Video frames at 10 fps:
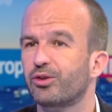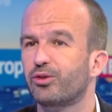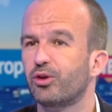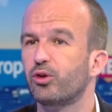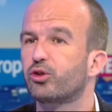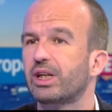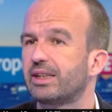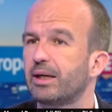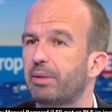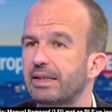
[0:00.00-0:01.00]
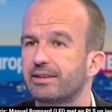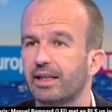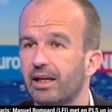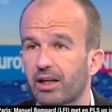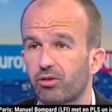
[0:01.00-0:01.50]
de l'autorité
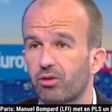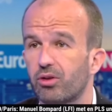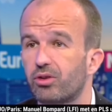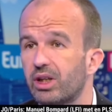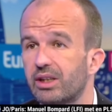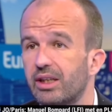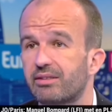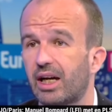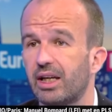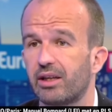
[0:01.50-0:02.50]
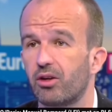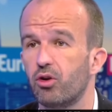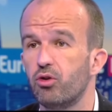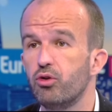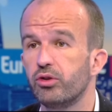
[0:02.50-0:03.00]
palestinienne et l'action de l'autorité israélienne.